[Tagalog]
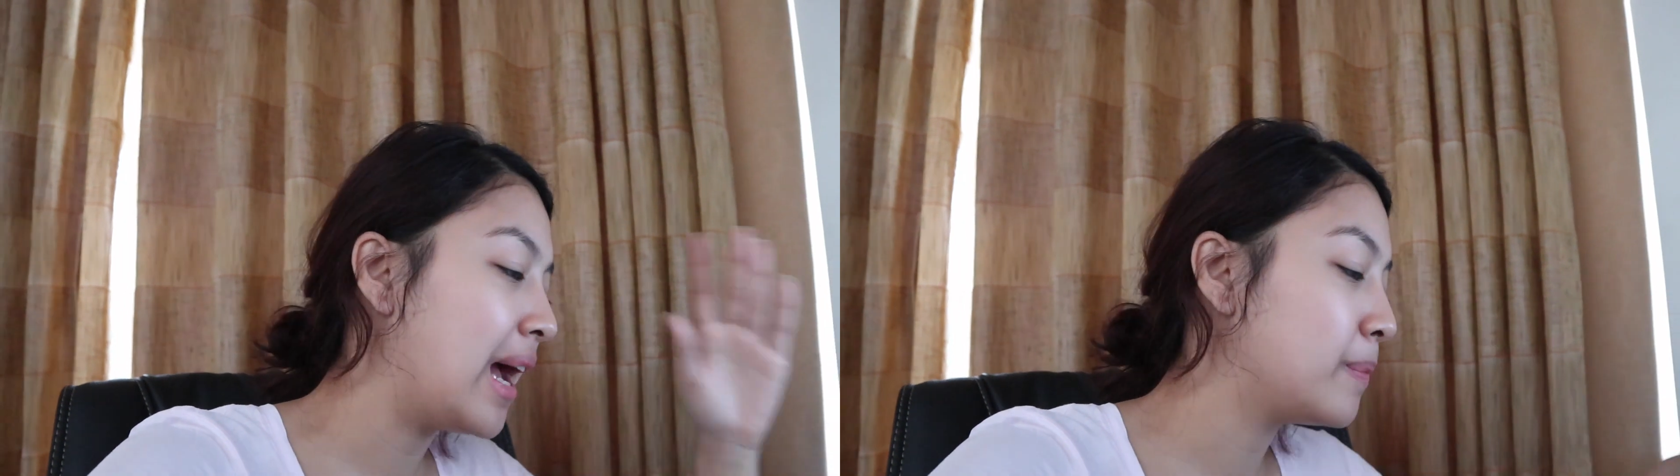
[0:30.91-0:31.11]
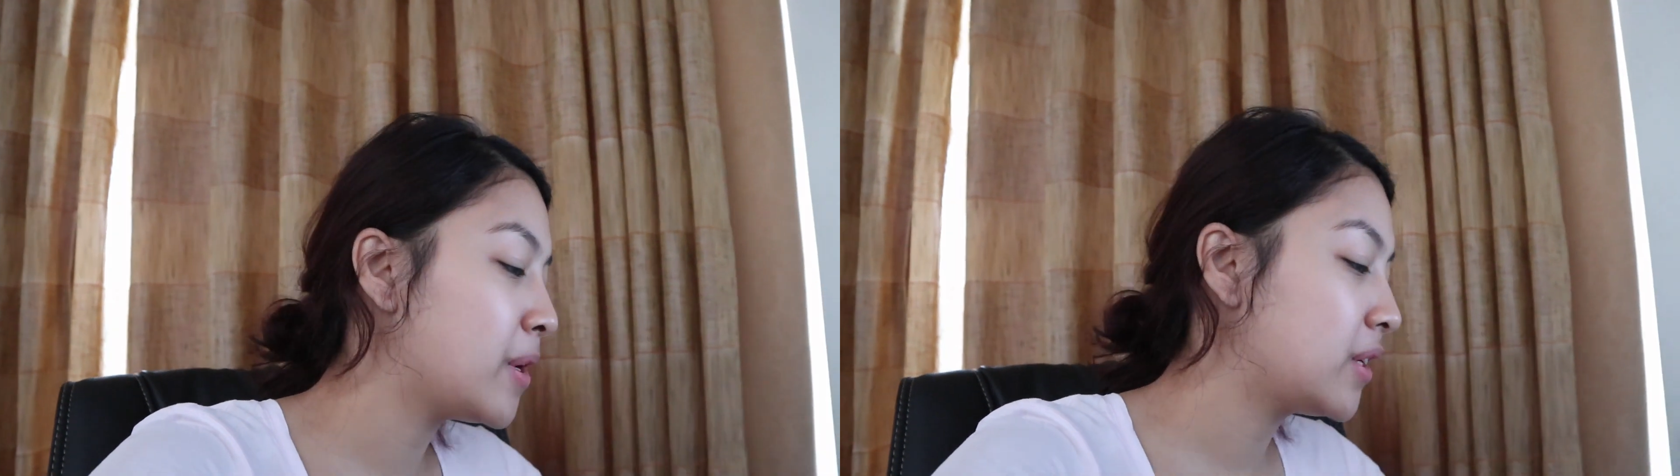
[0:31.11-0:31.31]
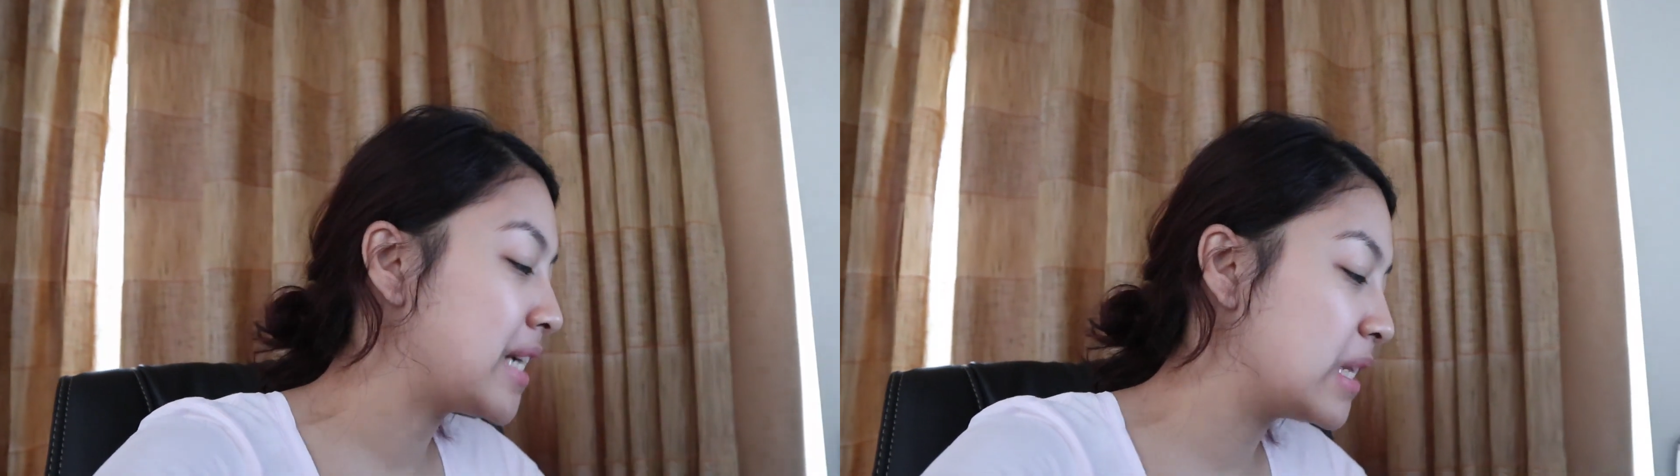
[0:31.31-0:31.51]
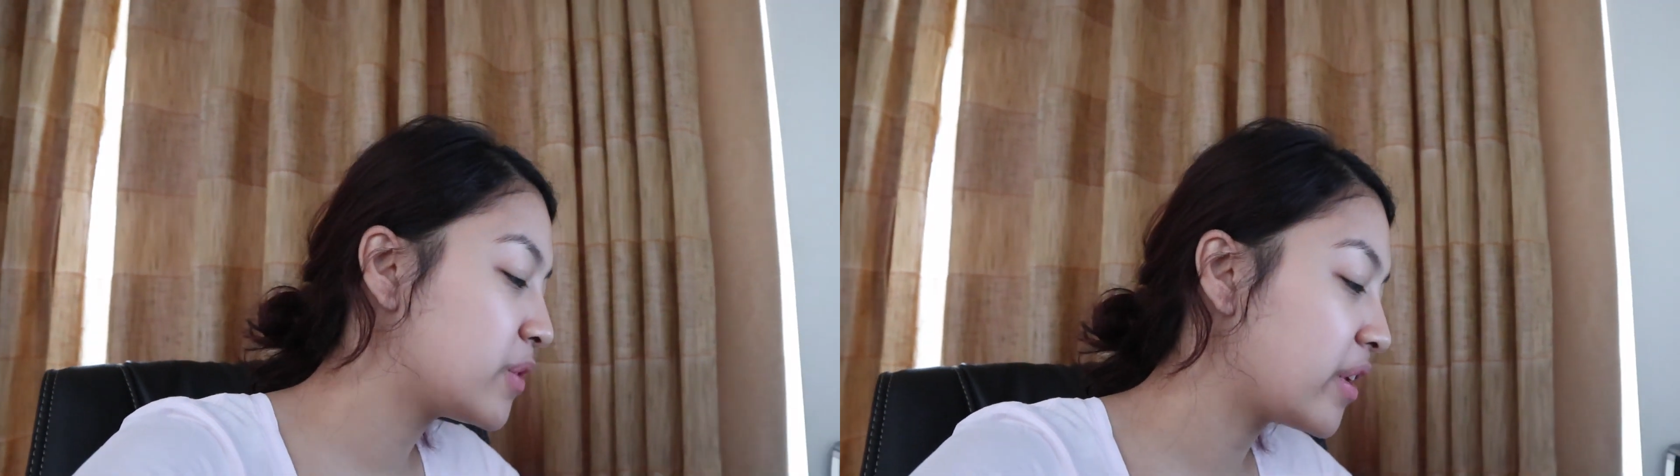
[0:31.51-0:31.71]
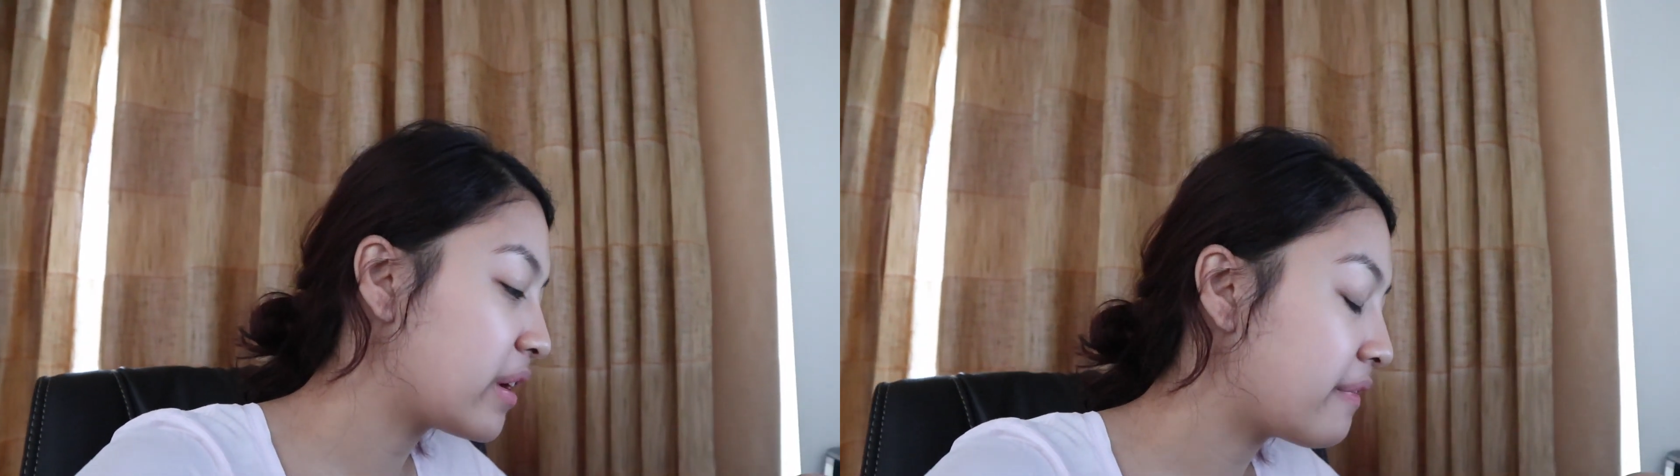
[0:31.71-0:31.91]
I'm now
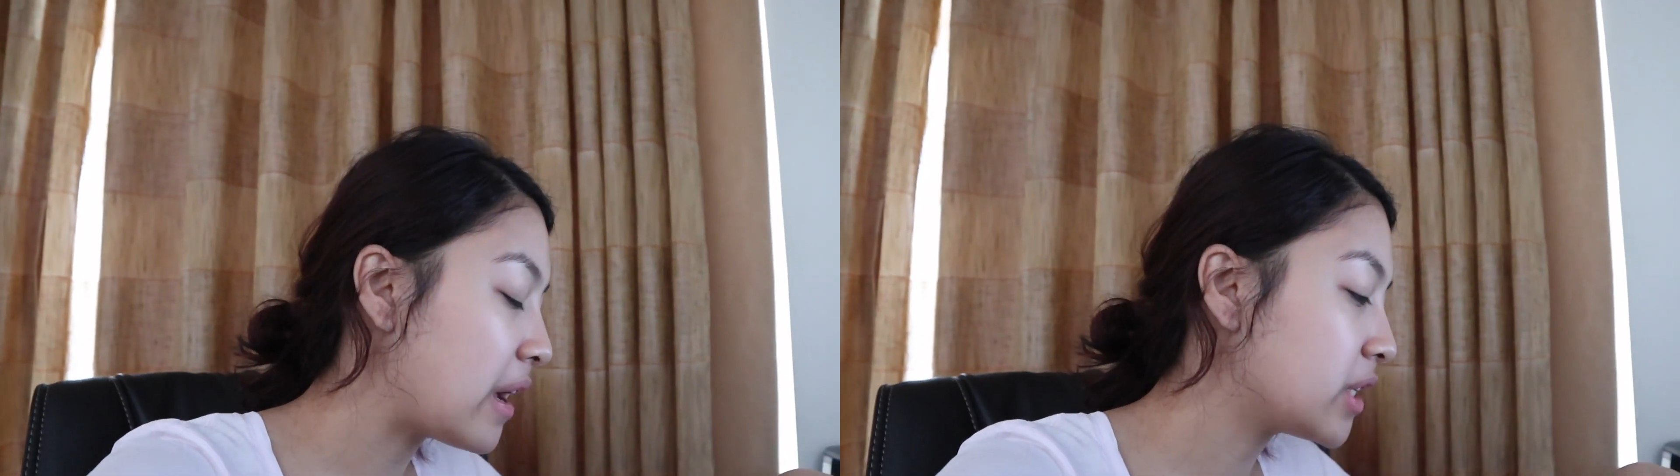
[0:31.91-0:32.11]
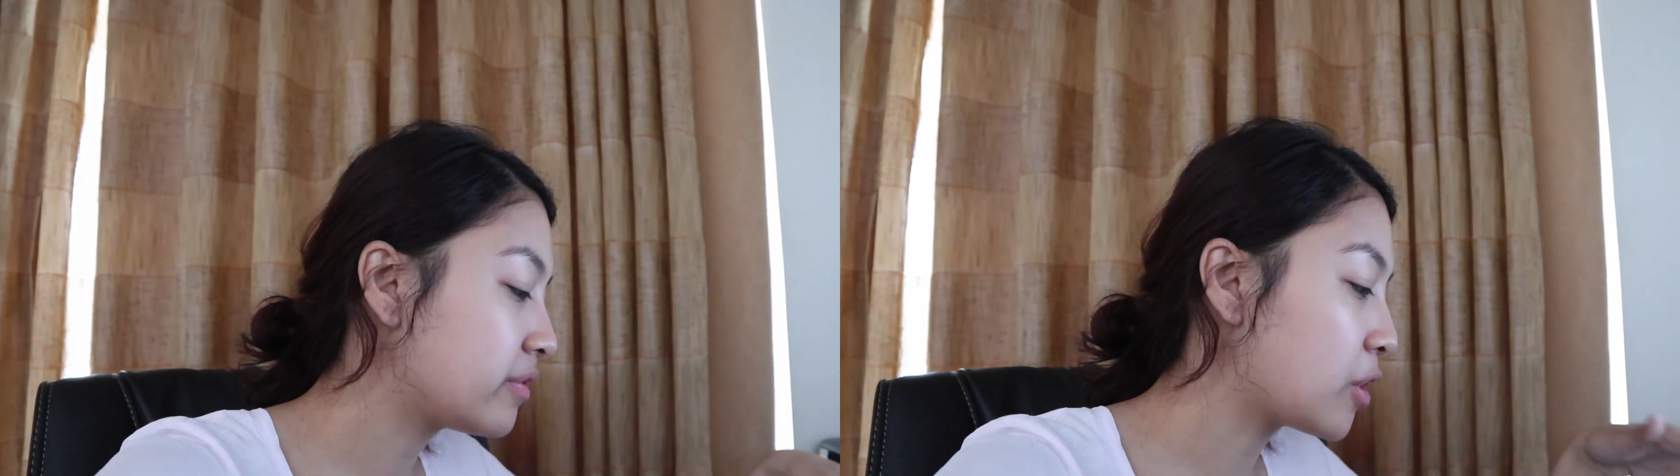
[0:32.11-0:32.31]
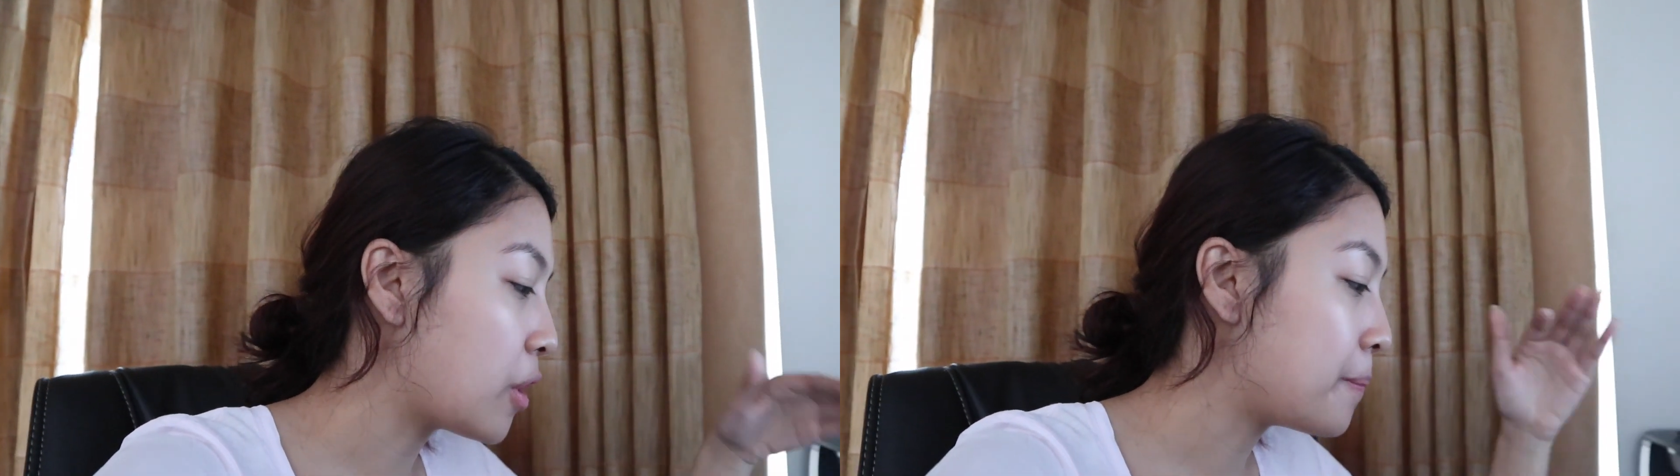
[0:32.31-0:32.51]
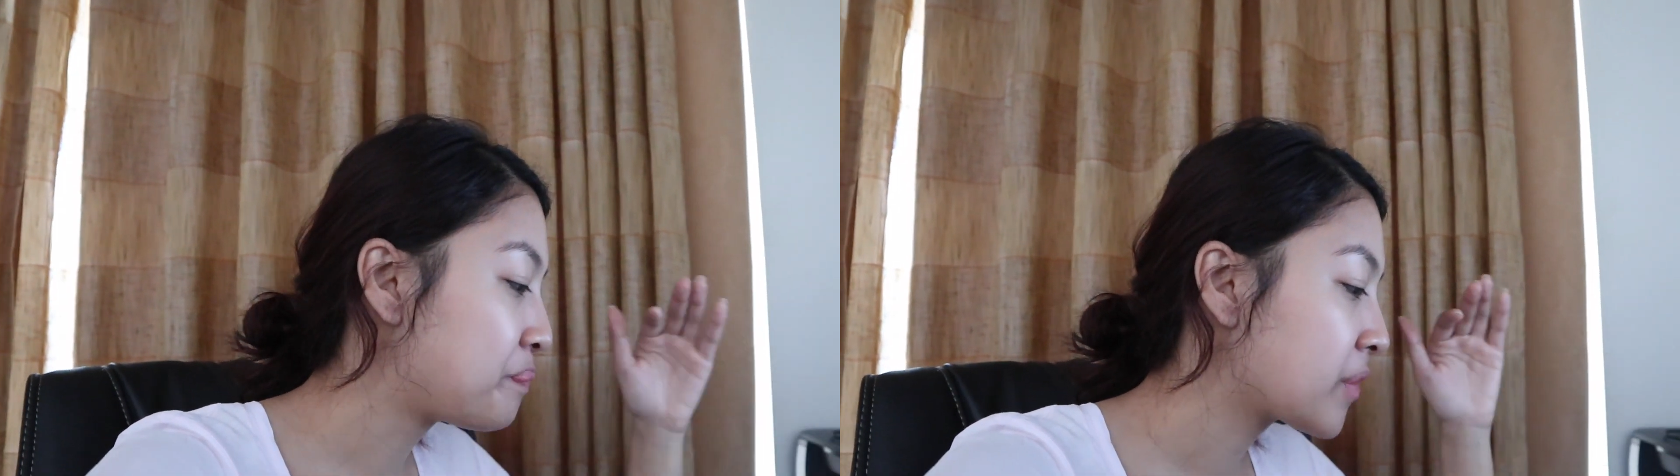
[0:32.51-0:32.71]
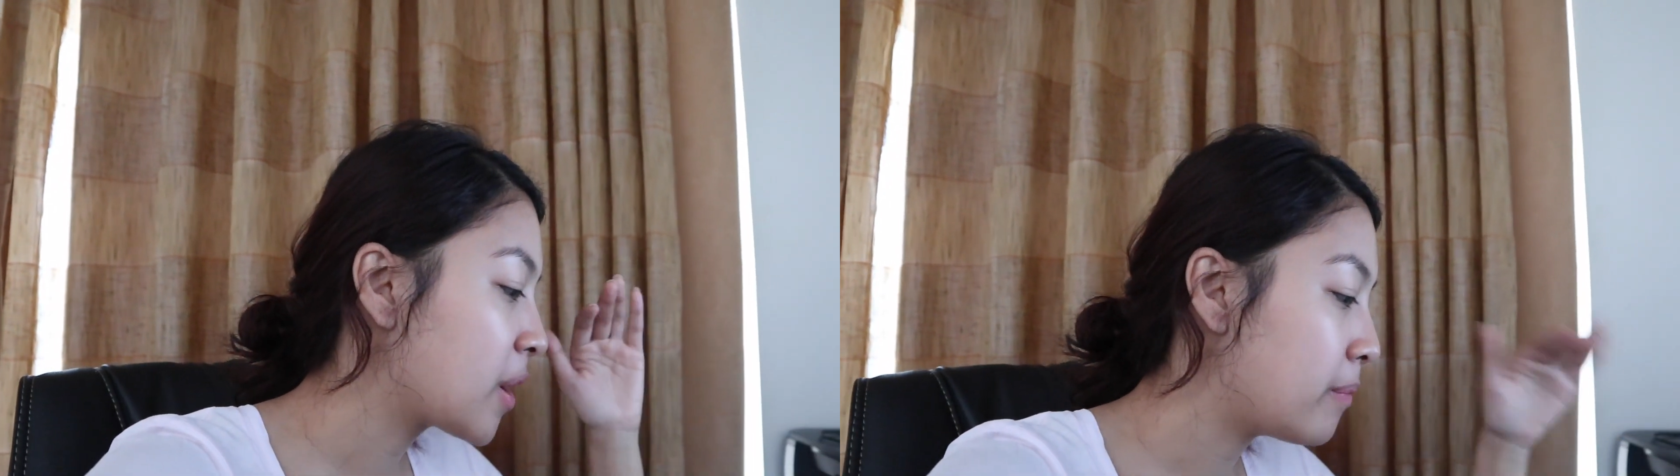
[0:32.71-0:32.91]
transferring files from